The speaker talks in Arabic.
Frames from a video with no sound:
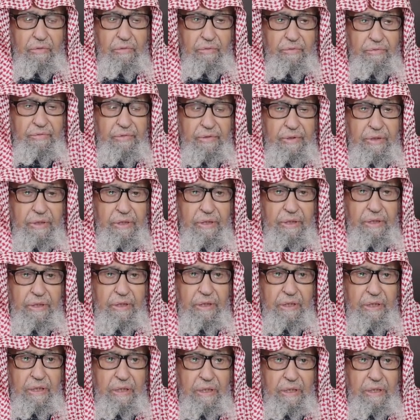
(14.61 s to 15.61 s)

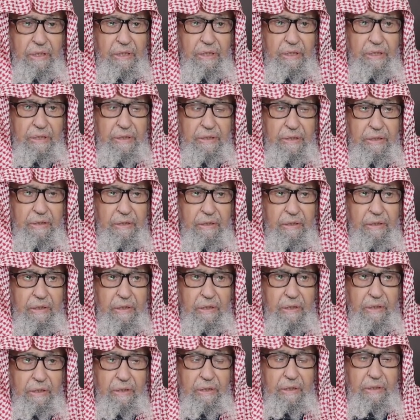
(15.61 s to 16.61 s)
وفيه إهانة
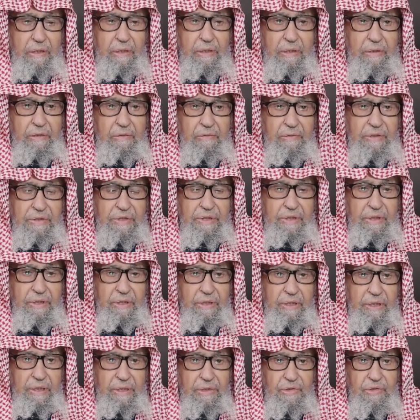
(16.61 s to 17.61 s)
لوجه
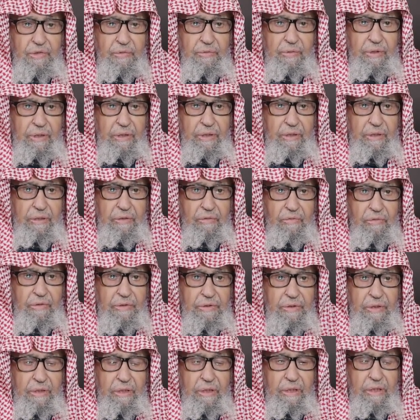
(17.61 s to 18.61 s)
الله سبحانه
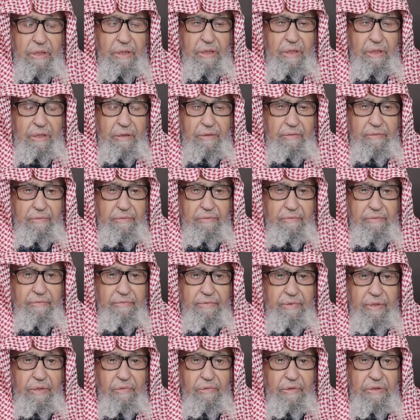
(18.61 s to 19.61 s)
وتعالى
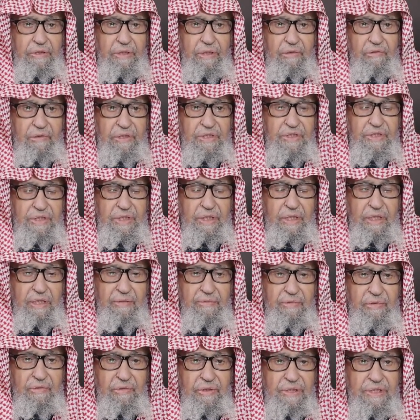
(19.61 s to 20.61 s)
فهو
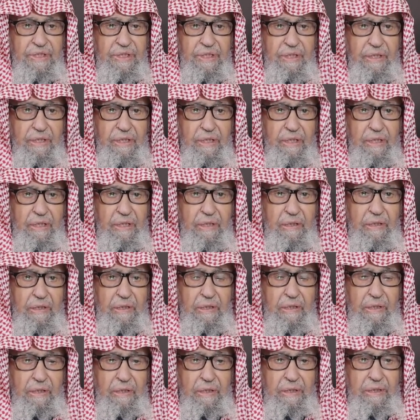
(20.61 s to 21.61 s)
توسل بوجه الله
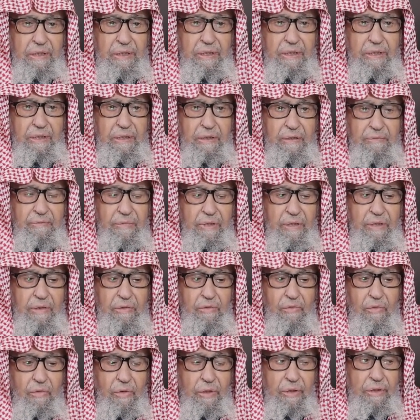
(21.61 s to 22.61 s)
إلى
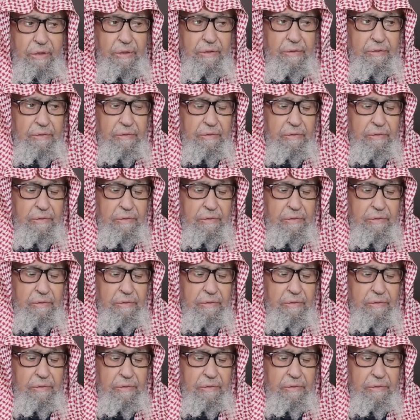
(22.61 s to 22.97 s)
المخلوق